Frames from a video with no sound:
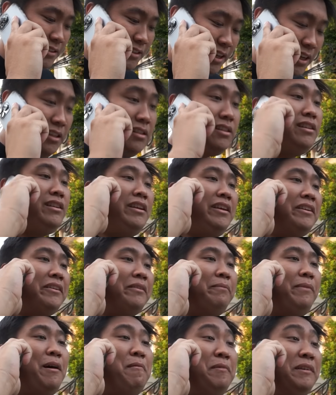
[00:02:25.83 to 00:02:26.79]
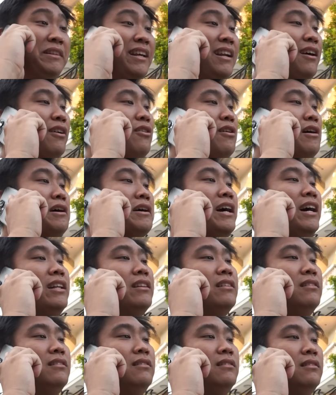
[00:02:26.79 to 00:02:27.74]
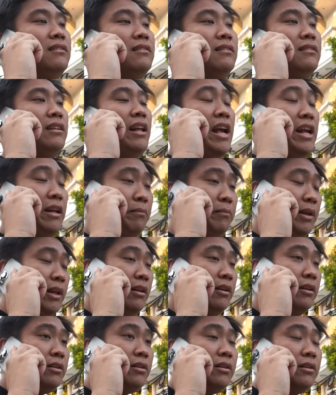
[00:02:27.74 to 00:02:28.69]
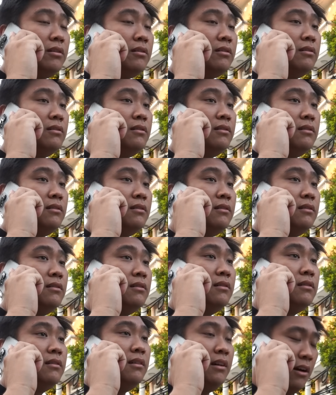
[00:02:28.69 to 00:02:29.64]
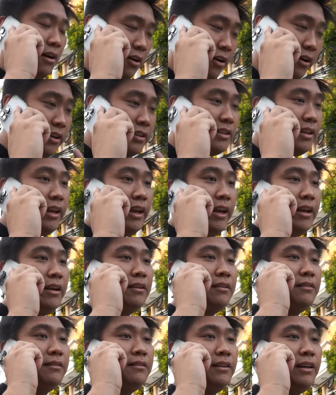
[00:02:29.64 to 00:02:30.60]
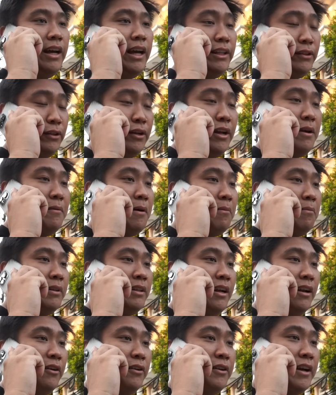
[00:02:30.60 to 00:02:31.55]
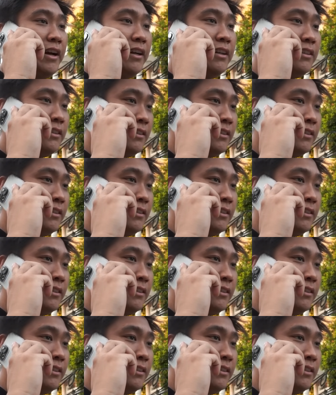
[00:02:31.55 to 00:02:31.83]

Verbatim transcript: Sige engineer, papadala ko agad. 8 million no? Okay, sige. Eto na, ipapadala ko na.